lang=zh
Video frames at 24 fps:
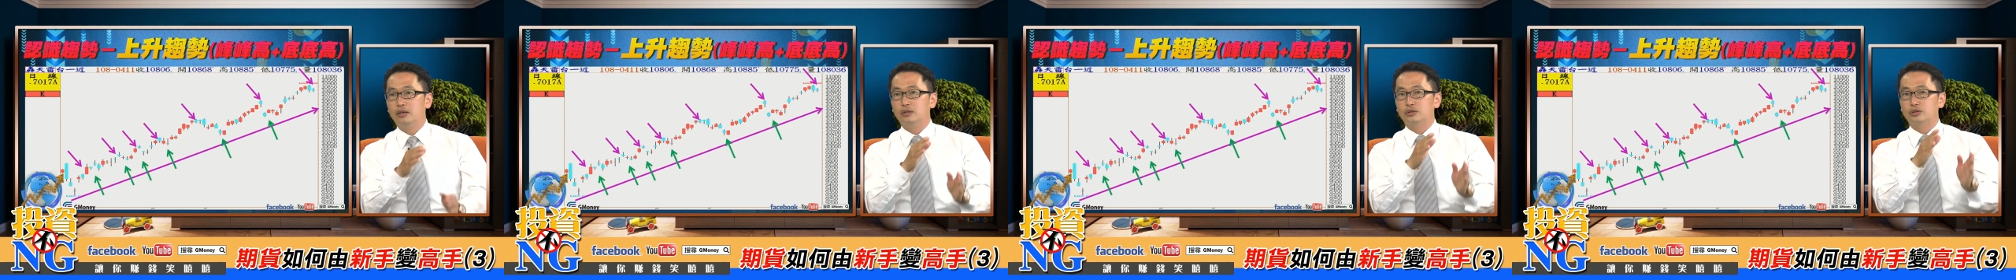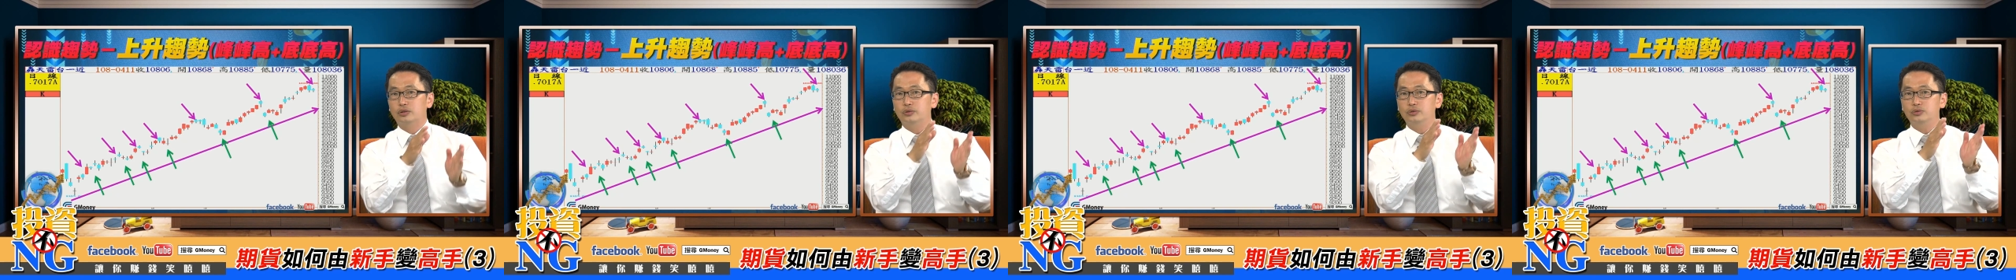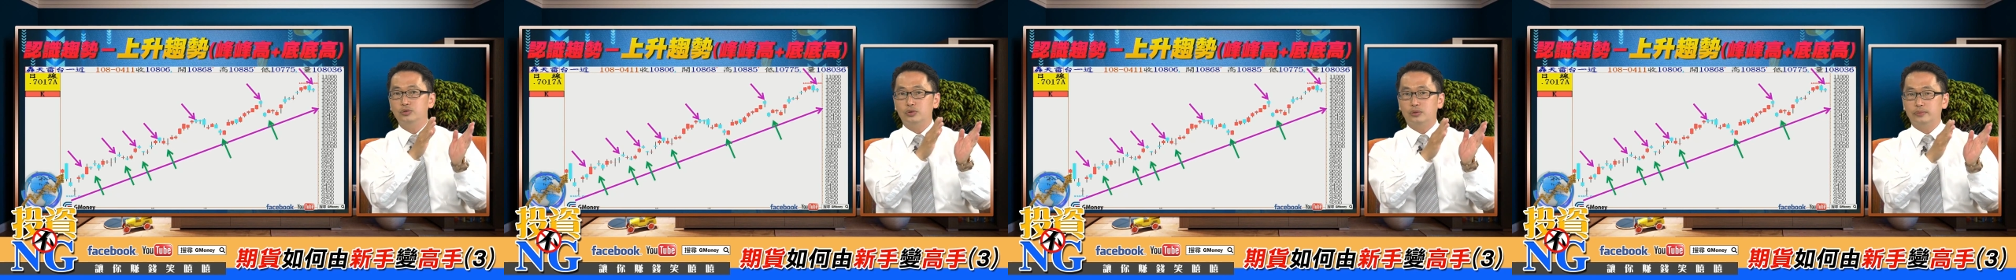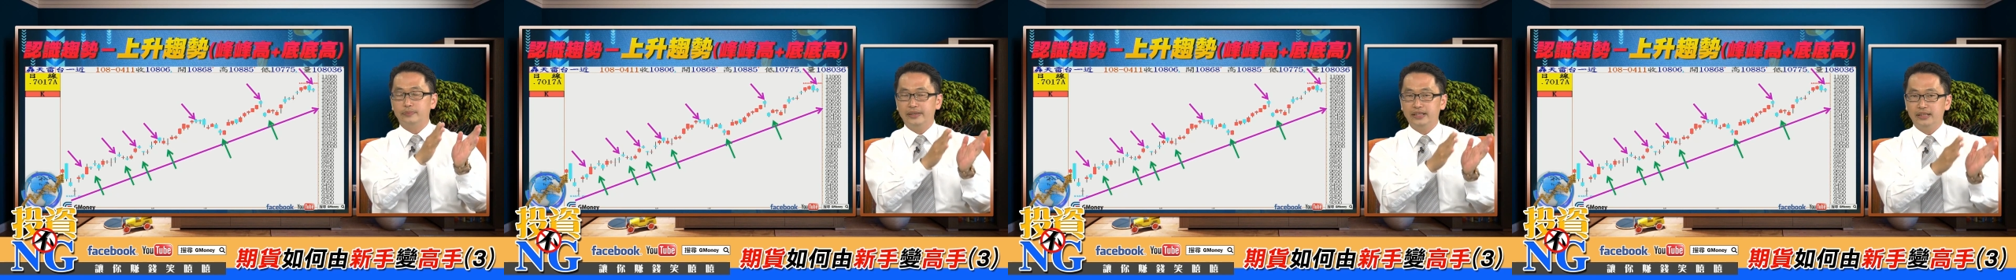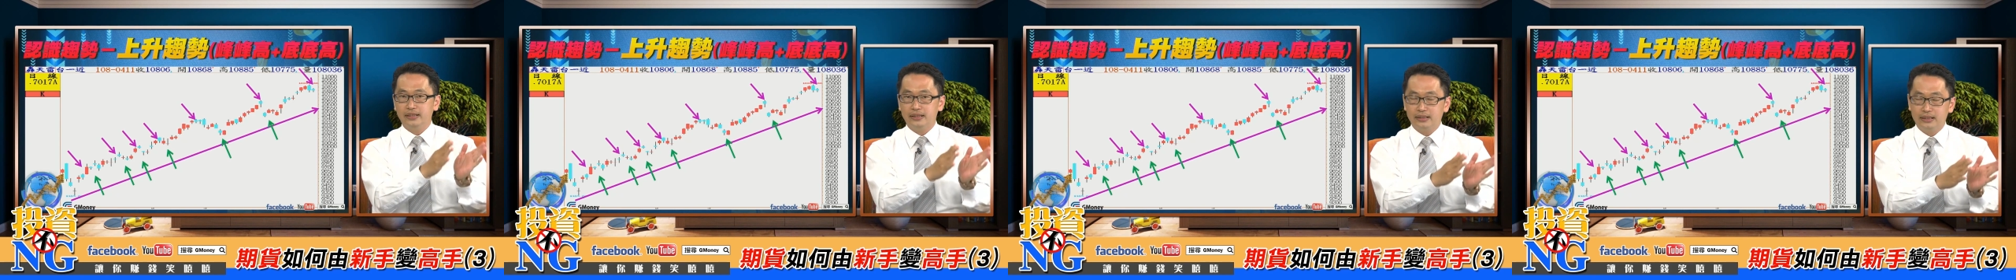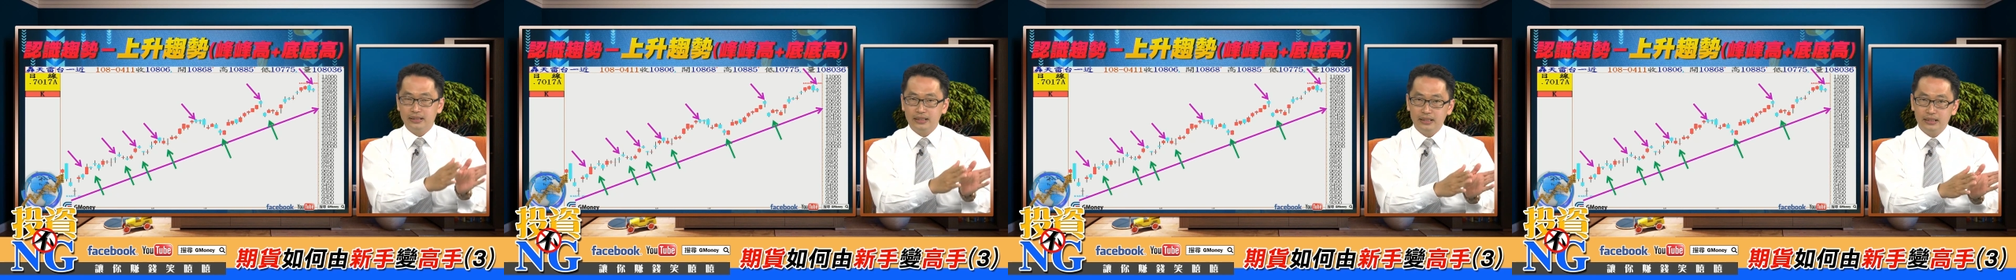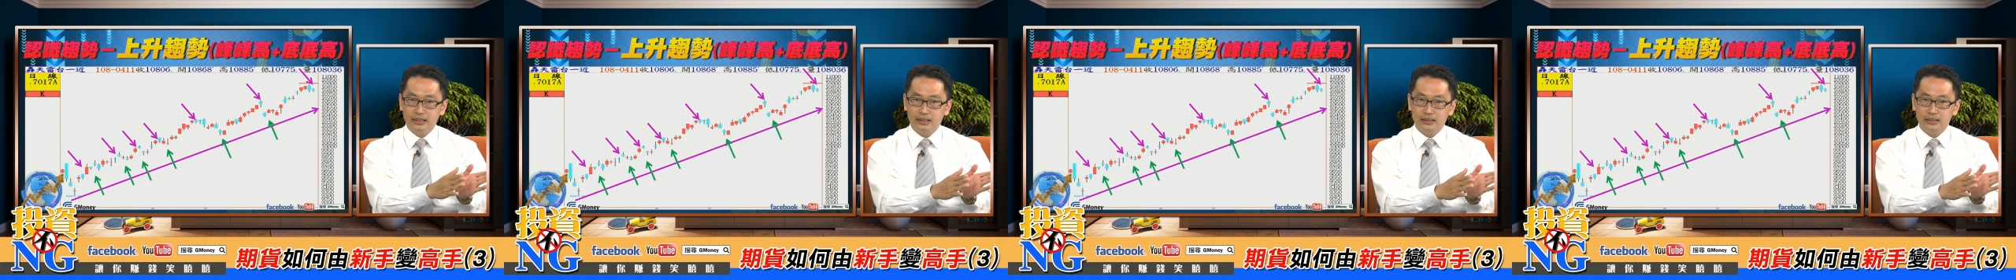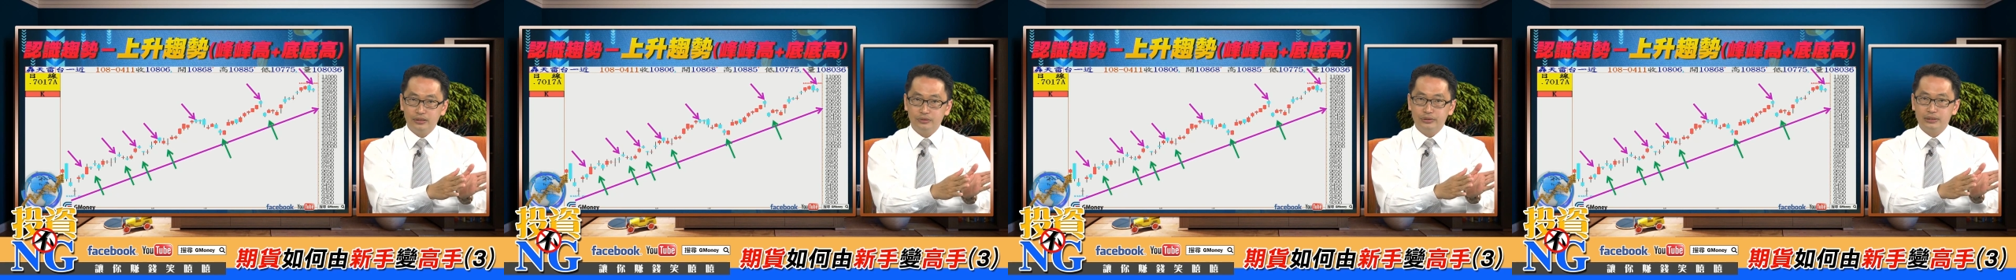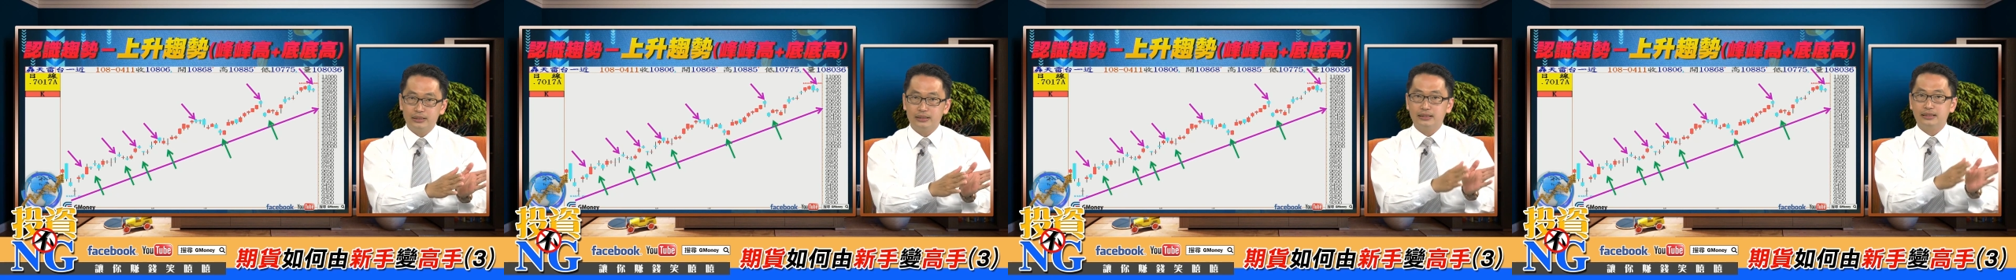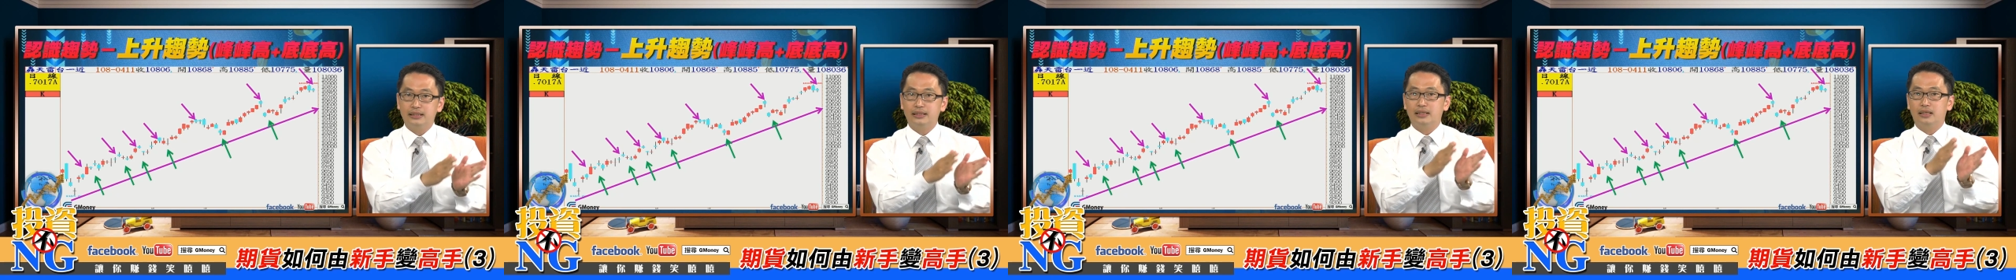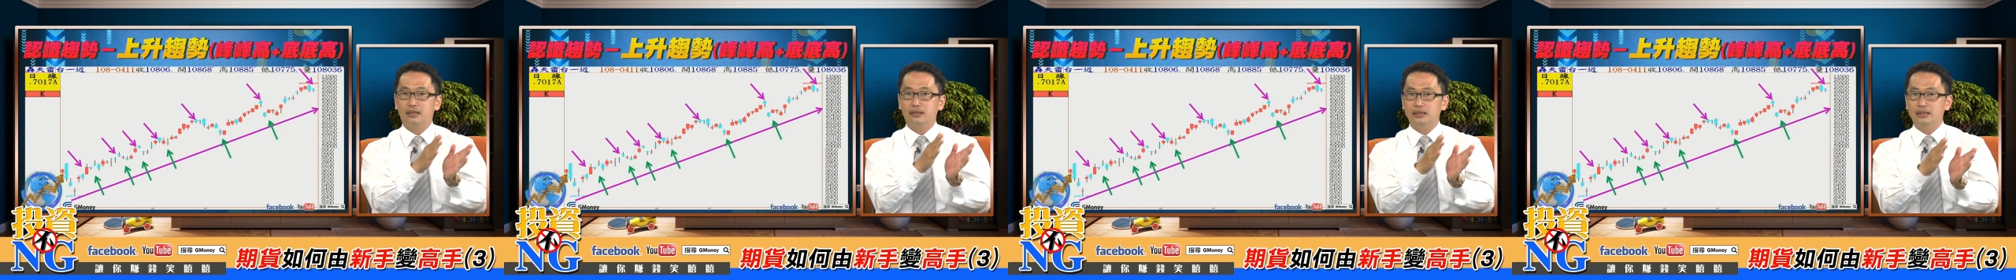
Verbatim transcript: 从左边的第一个绿色箭号，